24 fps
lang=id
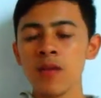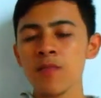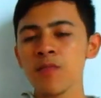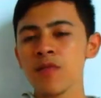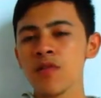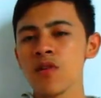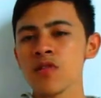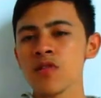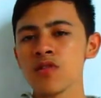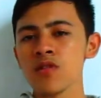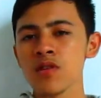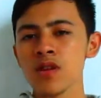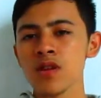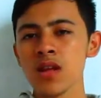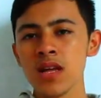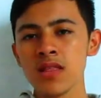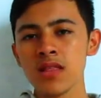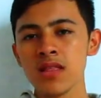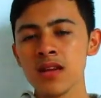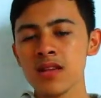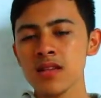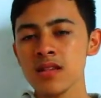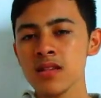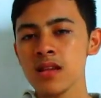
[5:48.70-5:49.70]
penonton
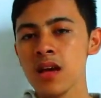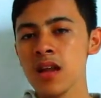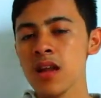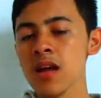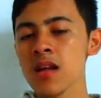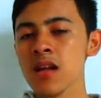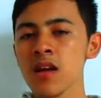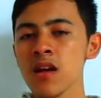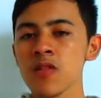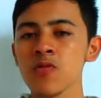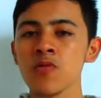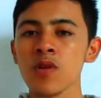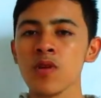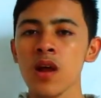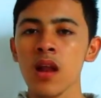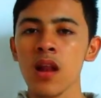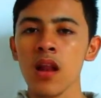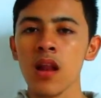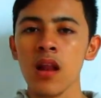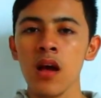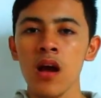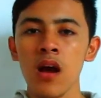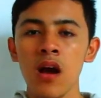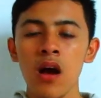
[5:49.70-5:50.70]
datang secara
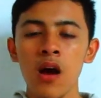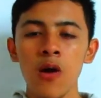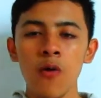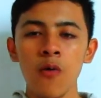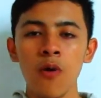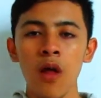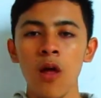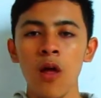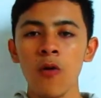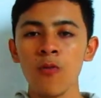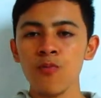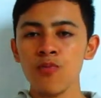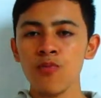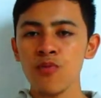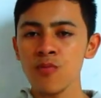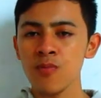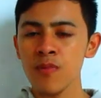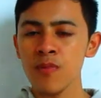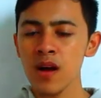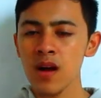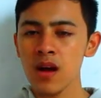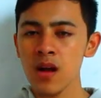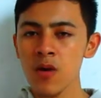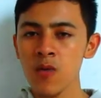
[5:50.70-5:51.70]
natural, walaupun
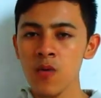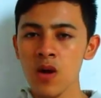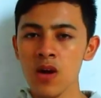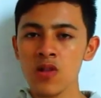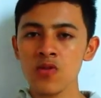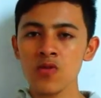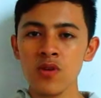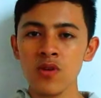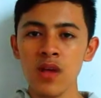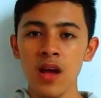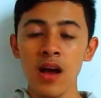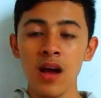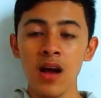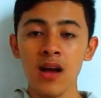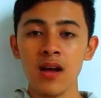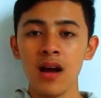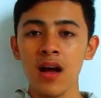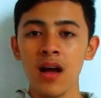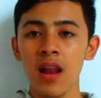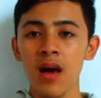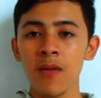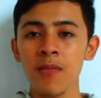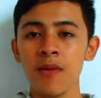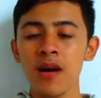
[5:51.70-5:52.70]
makan waktu yang
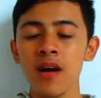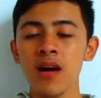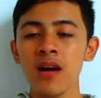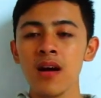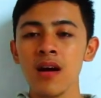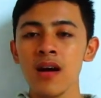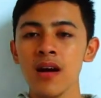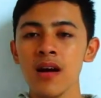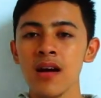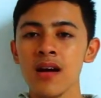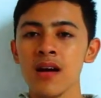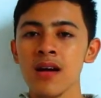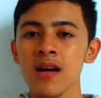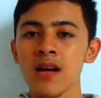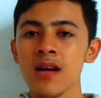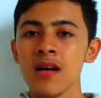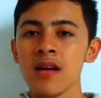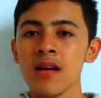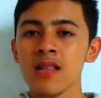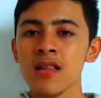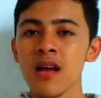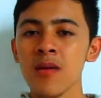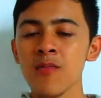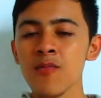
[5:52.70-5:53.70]
agak lama,
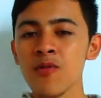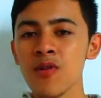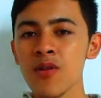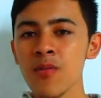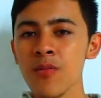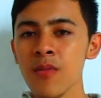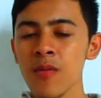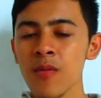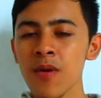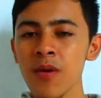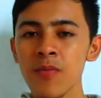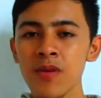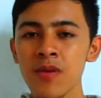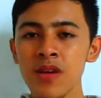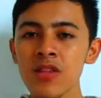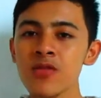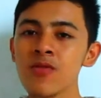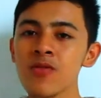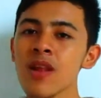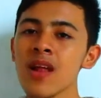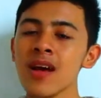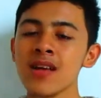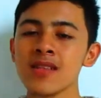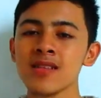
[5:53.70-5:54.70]
namun memang
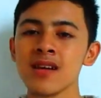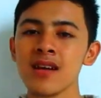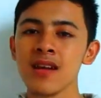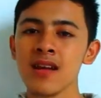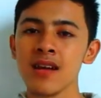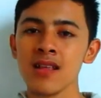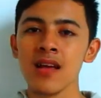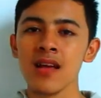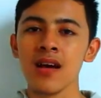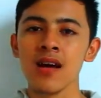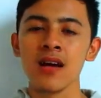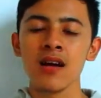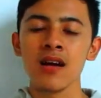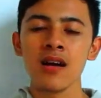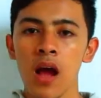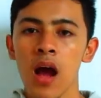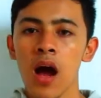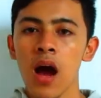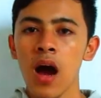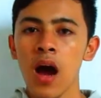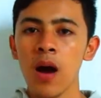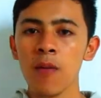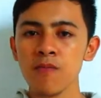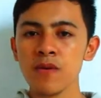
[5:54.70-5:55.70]
begitulah caranya.
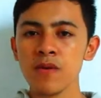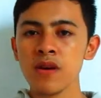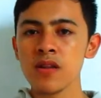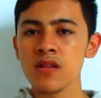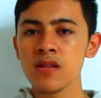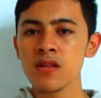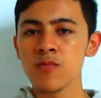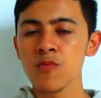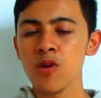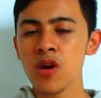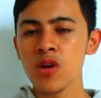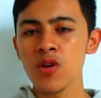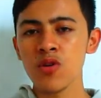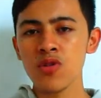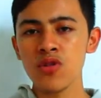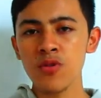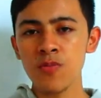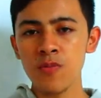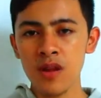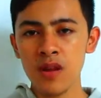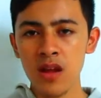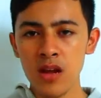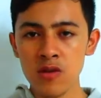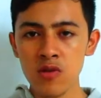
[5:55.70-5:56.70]
Hampir semua
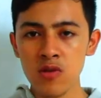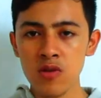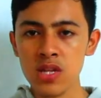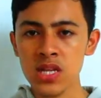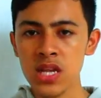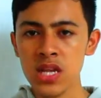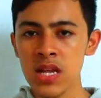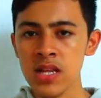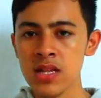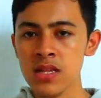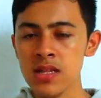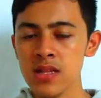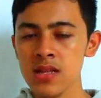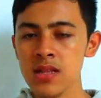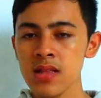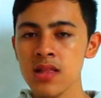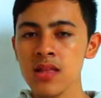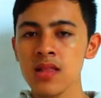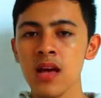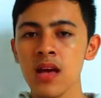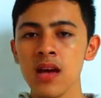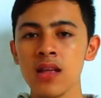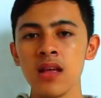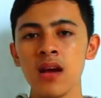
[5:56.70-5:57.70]
youtuber yang sukses
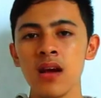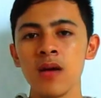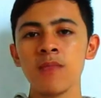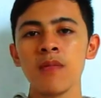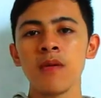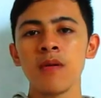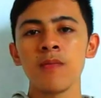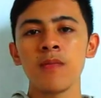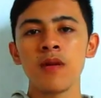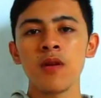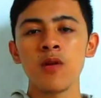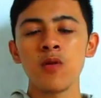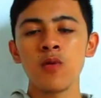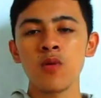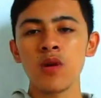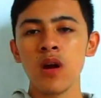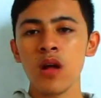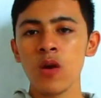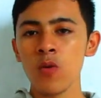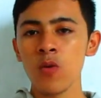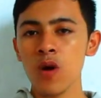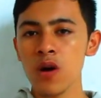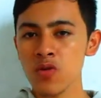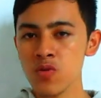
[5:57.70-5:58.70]
setidaknya
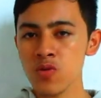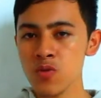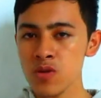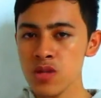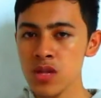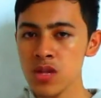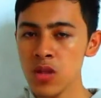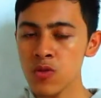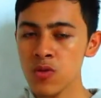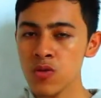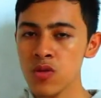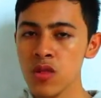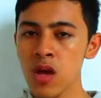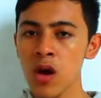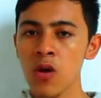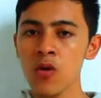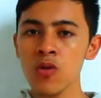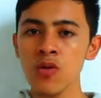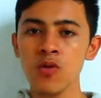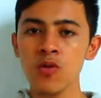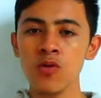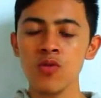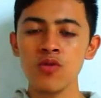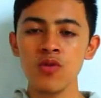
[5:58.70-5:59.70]
memerlukan waktu satu
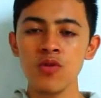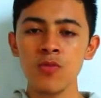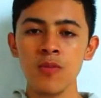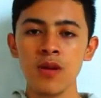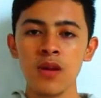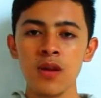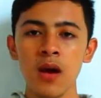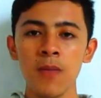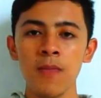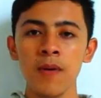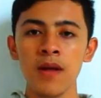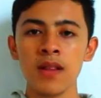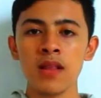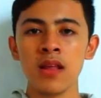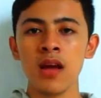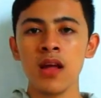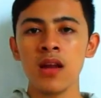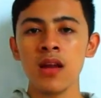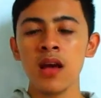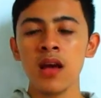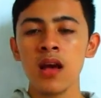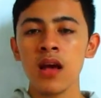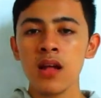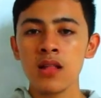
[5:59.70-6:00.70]
tahun untuk
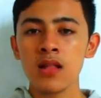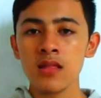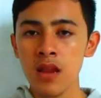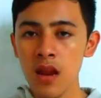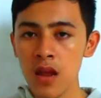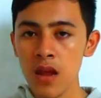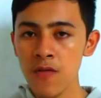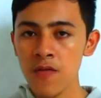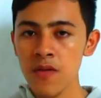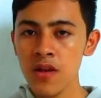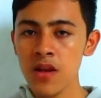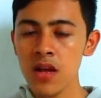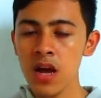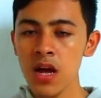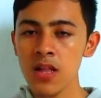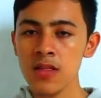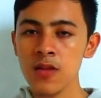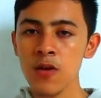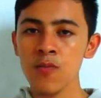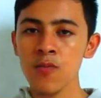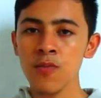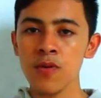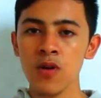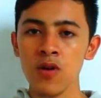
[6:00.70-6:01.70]
mendapatkan traffic
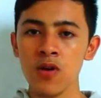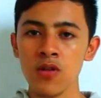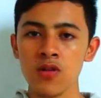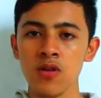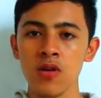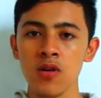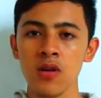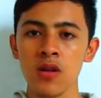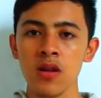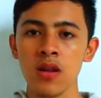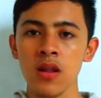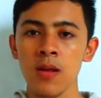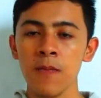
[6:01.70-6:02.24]
atau penonton